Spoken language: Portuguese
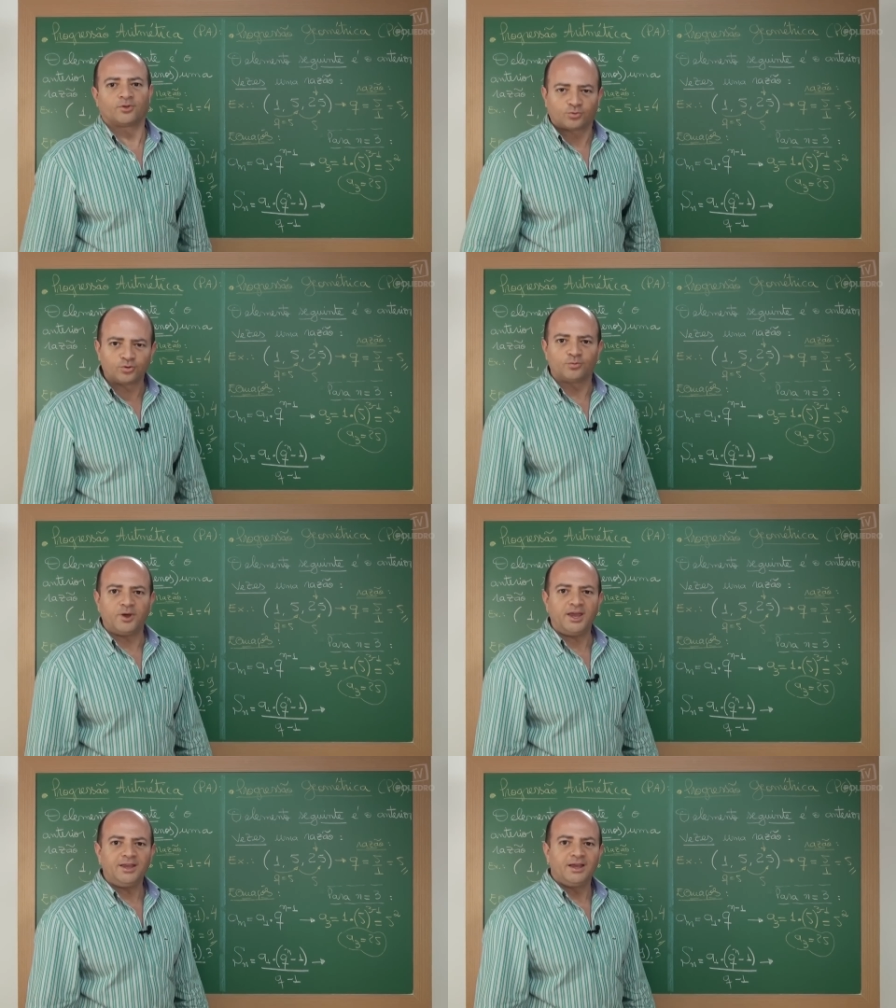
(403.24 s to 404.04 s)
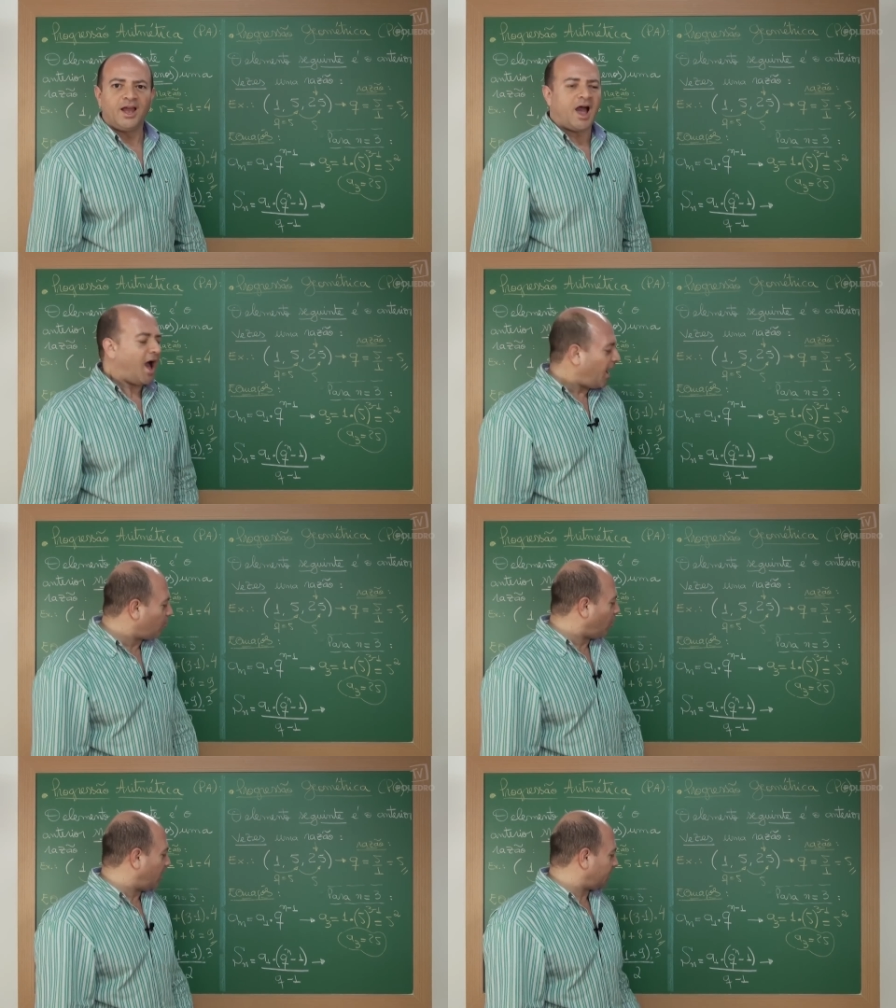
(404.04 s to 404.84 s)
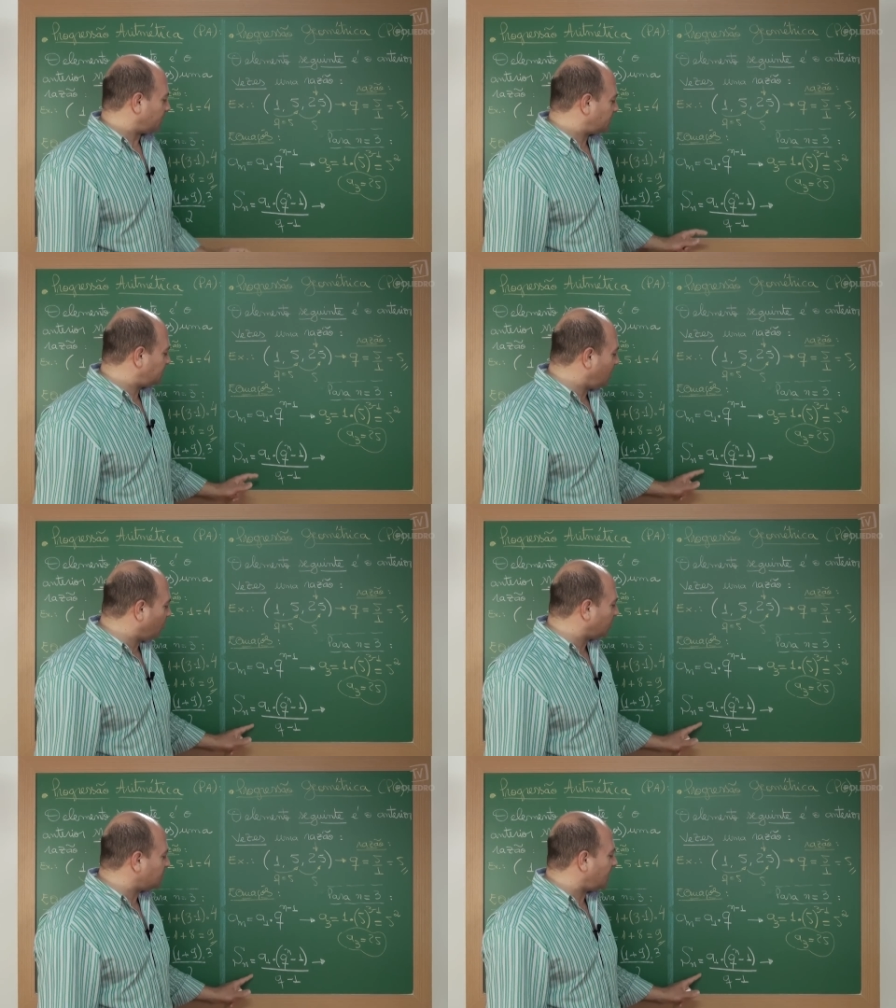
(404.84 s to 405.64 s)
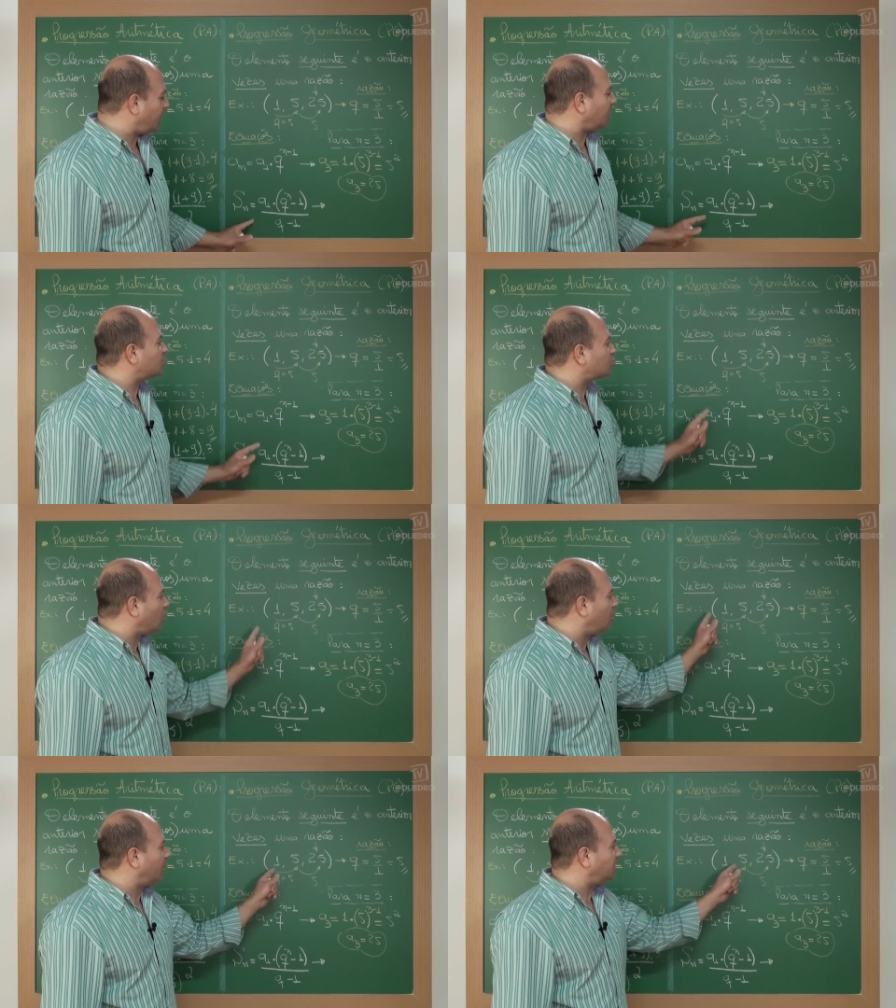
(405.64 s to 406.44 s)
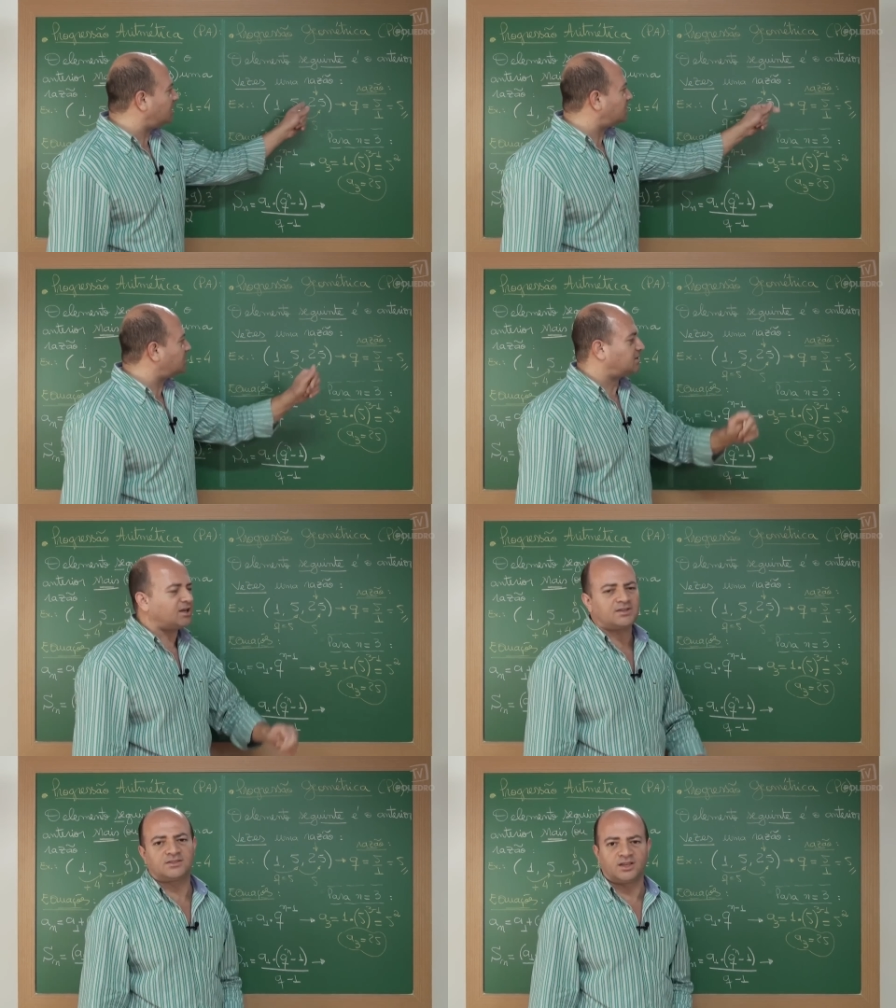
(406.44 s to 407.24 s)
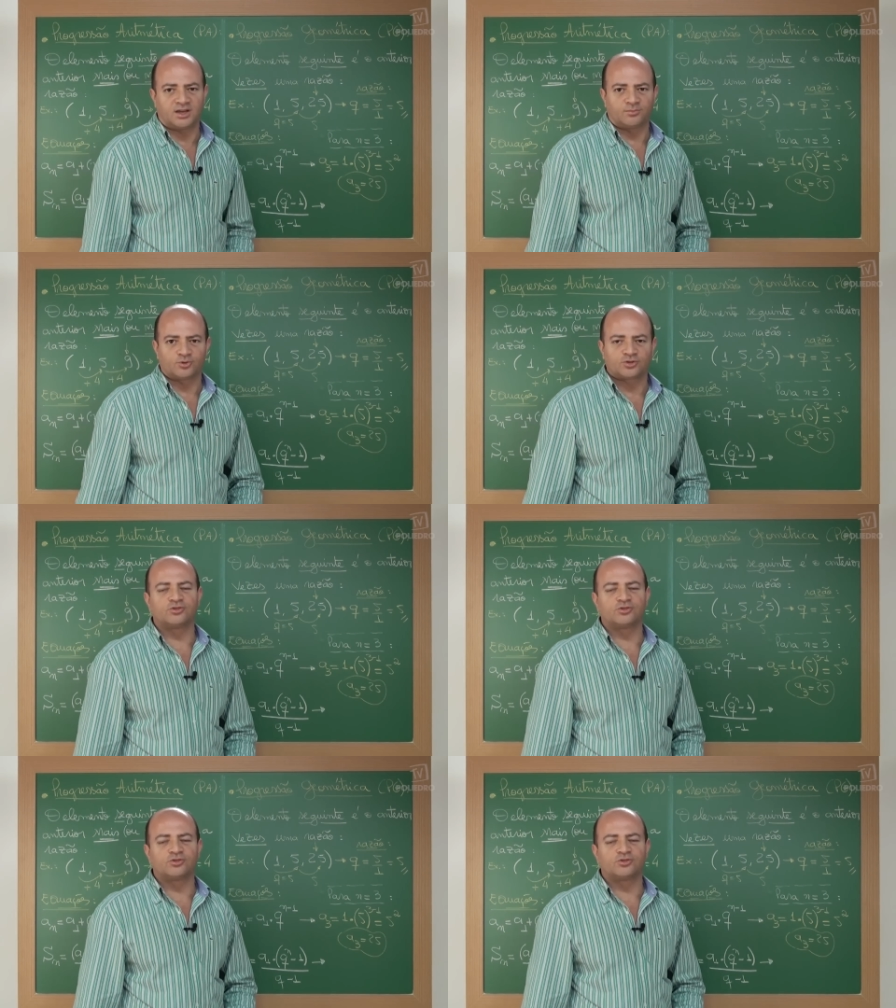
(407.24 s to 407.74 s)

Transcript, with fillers: Tudo bem? Agora, se eu quiser a soma desses três termos,